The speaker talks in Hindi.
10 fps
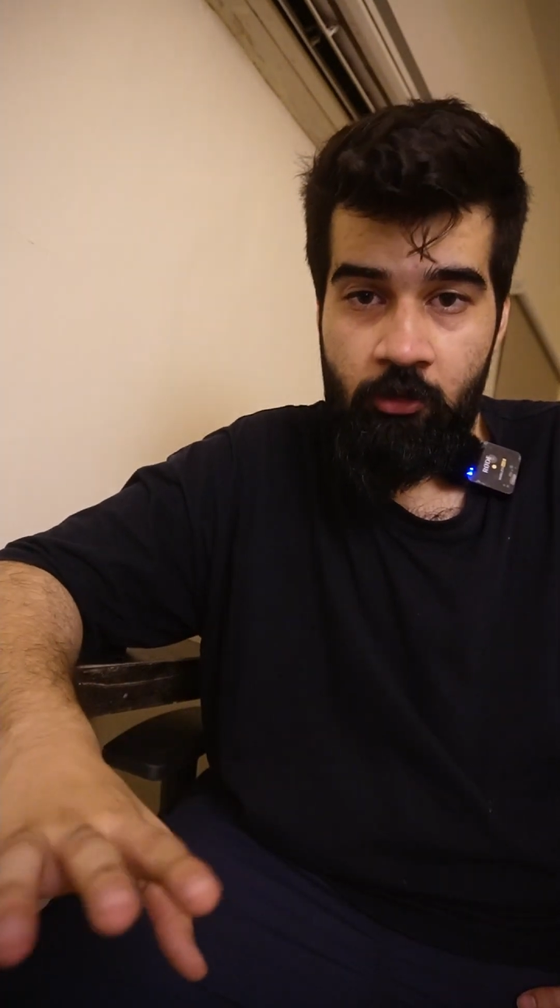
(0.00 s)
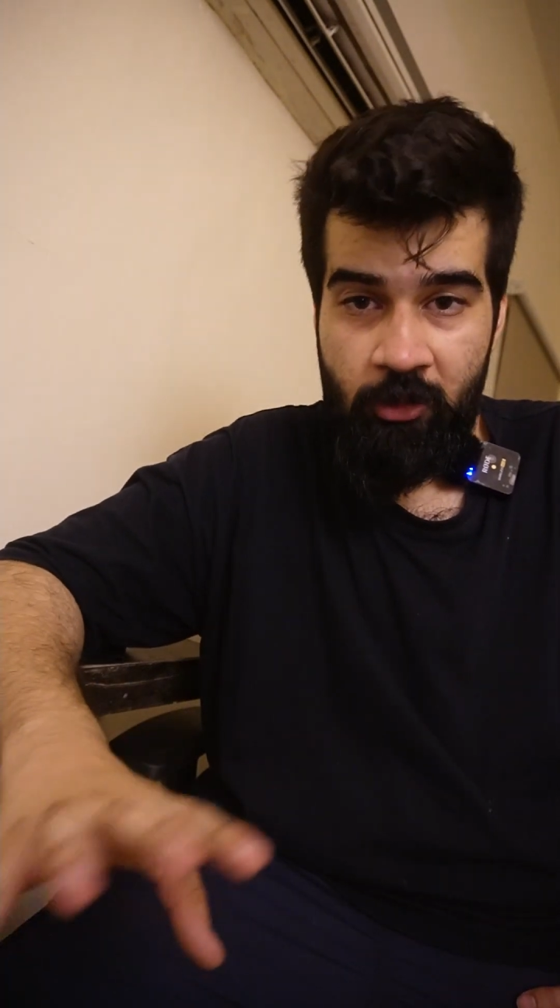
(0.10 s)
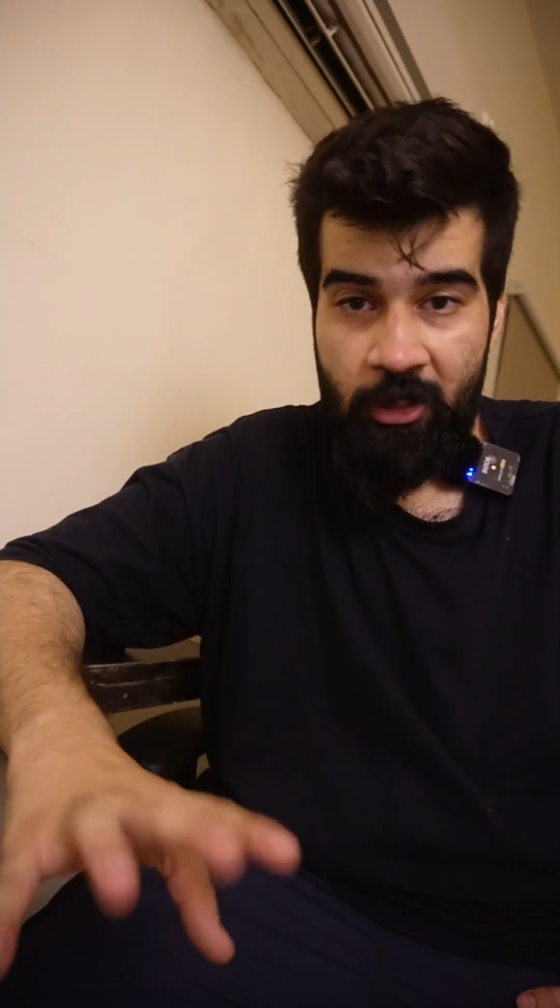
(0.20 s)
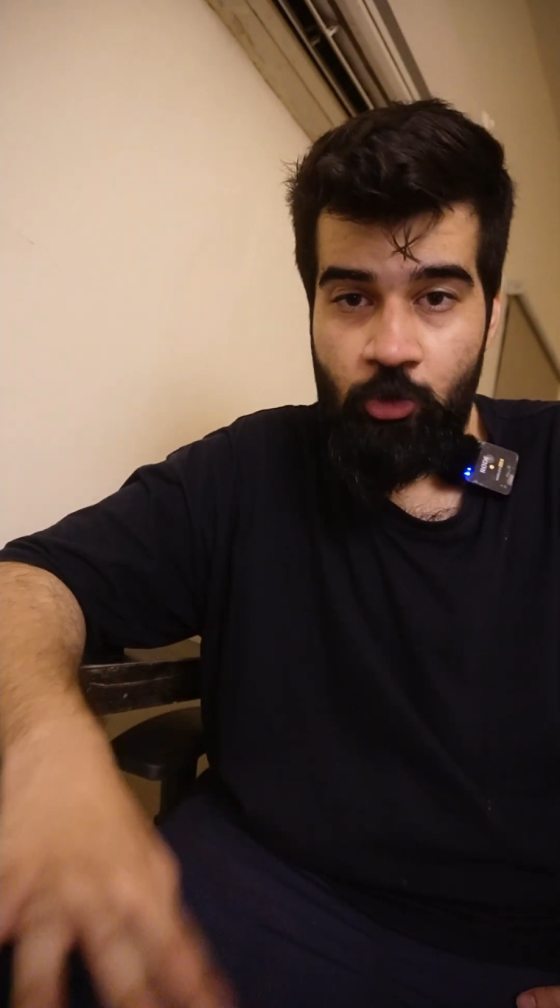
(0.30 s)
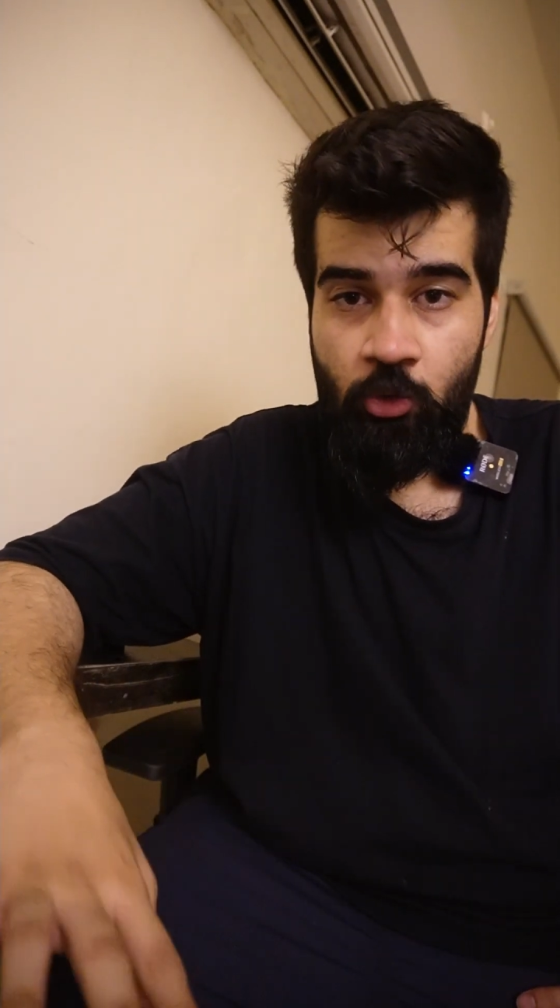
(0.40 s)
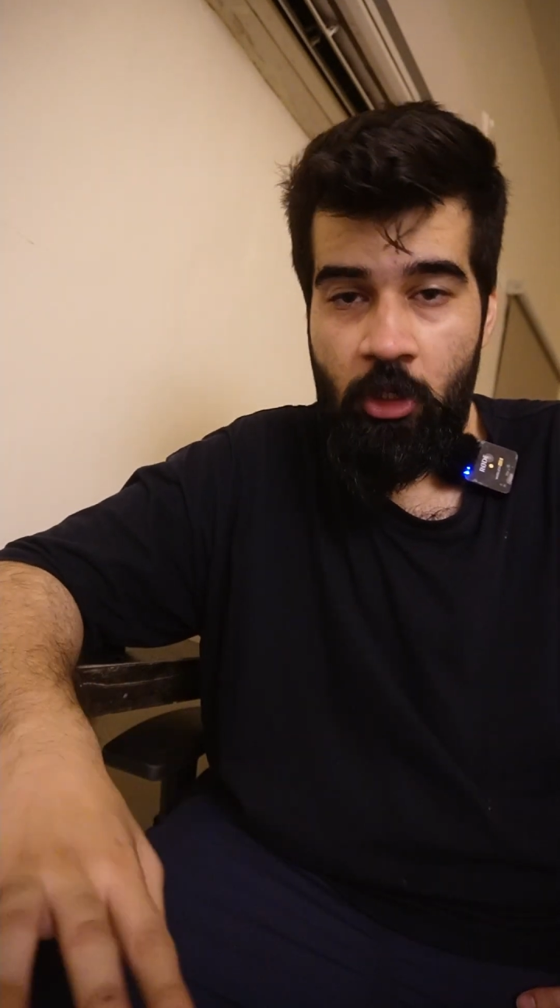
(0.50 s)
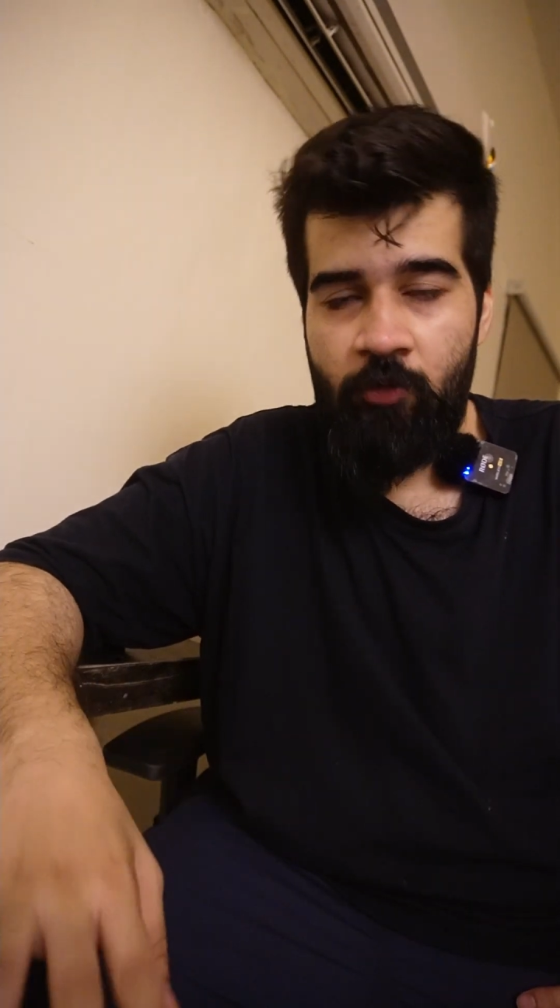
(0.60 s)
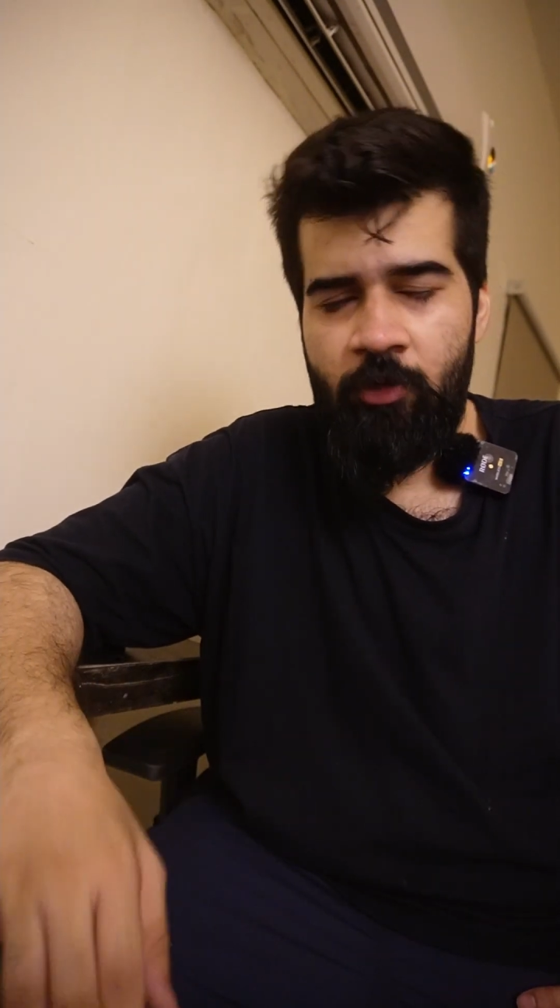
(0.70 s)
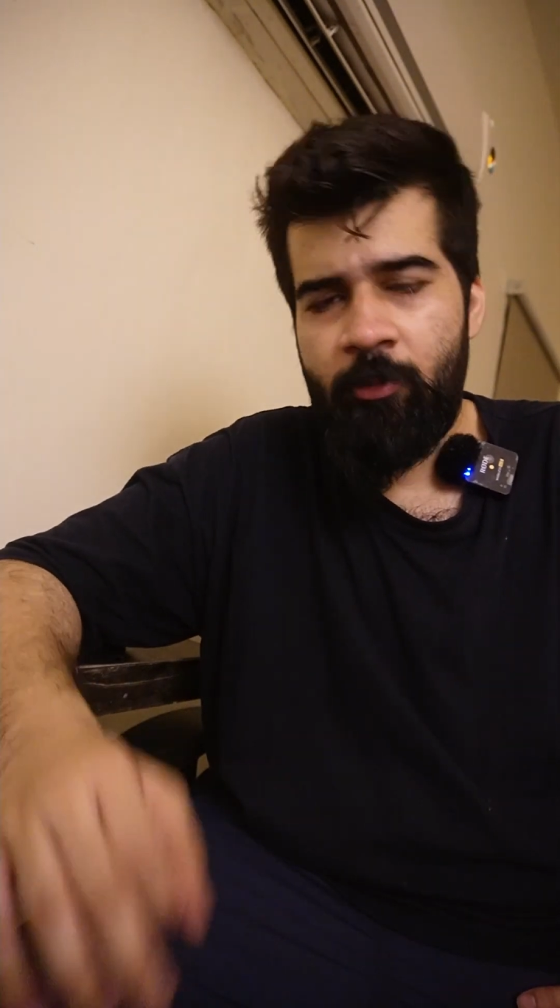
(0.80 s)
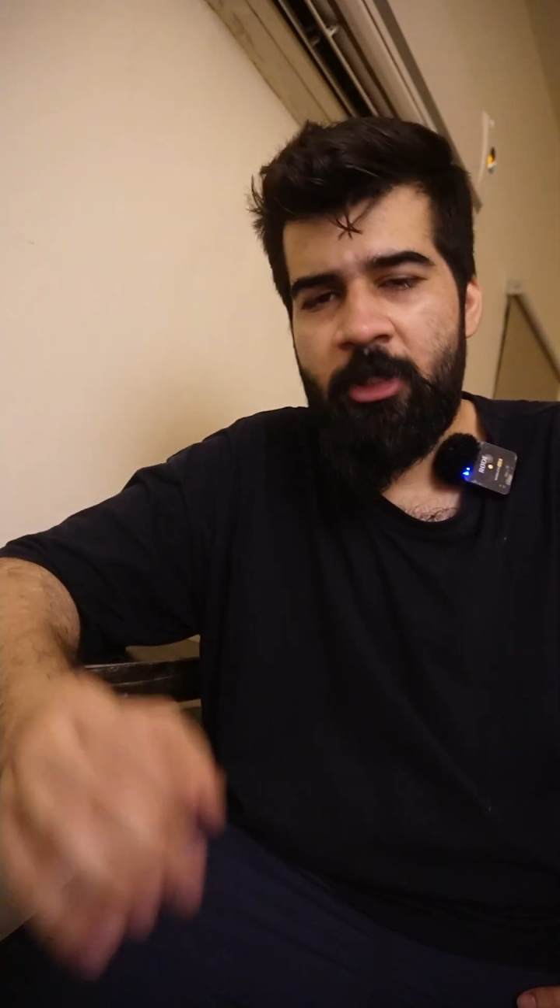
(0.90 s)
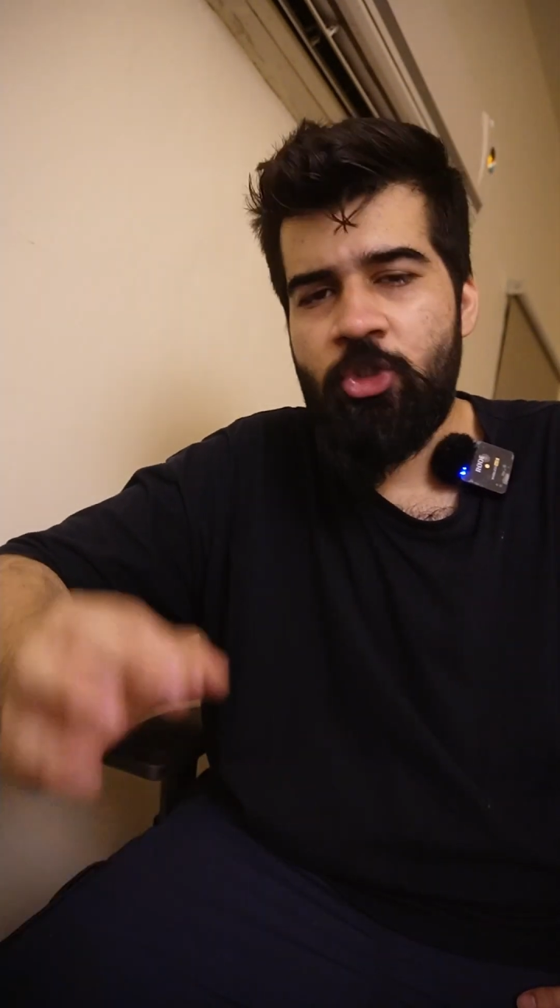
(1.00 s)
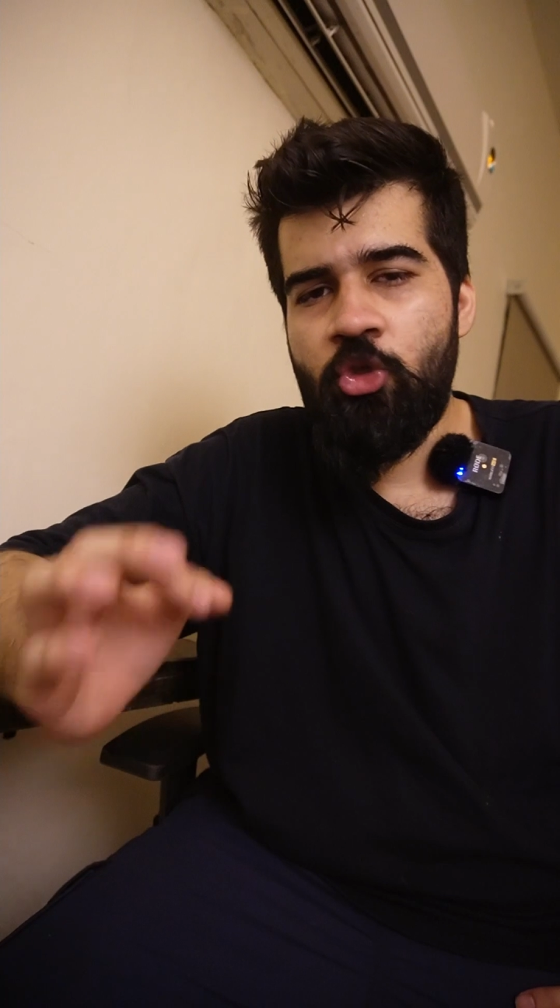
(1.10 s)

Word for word: रह चुका है मैं